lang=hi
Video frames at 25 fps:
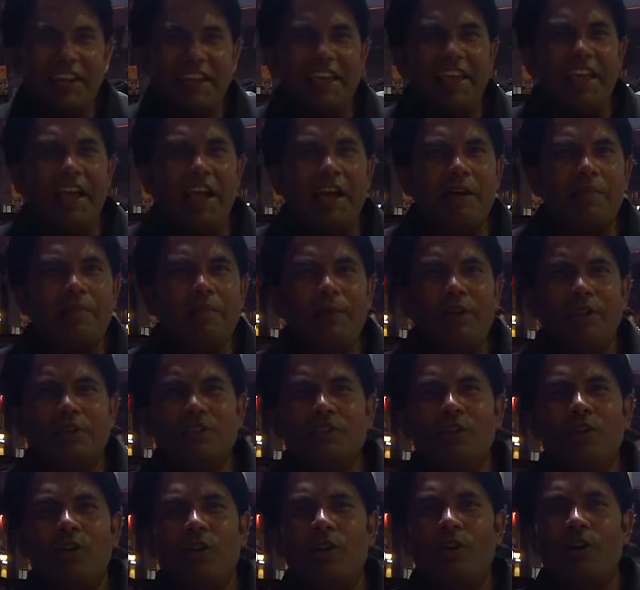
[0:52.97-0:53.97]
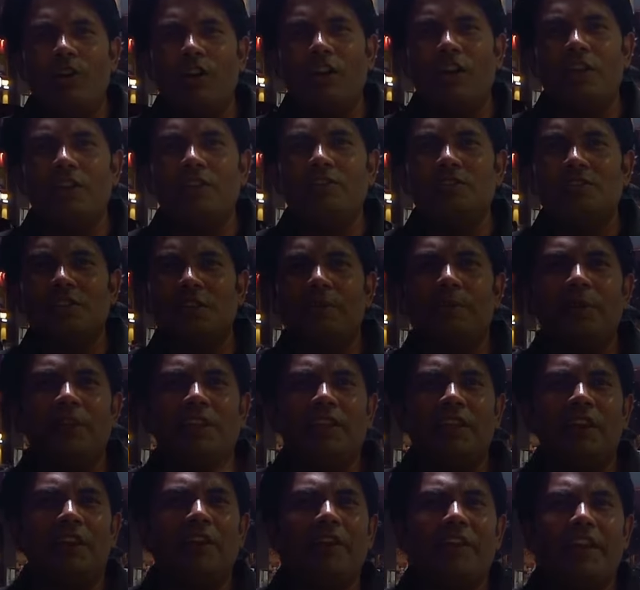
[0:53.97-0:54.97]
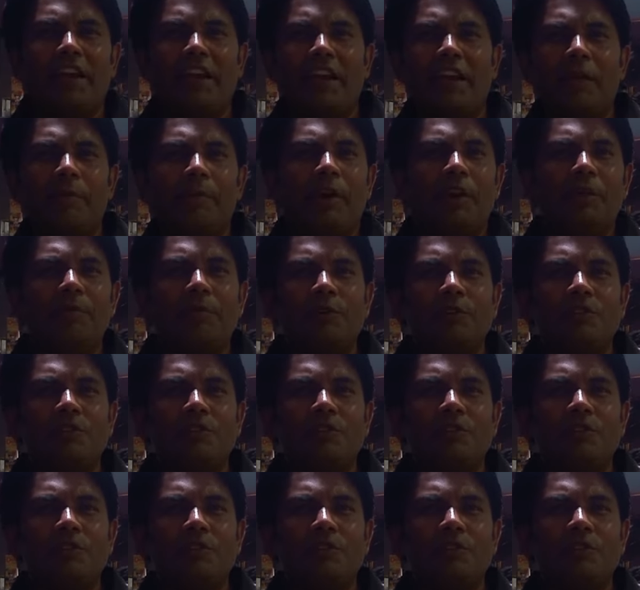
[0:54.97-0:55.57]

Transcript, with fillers: चलिए यहाँ पे जो ऑनर है उनसे मिलते हैं और यहाँ के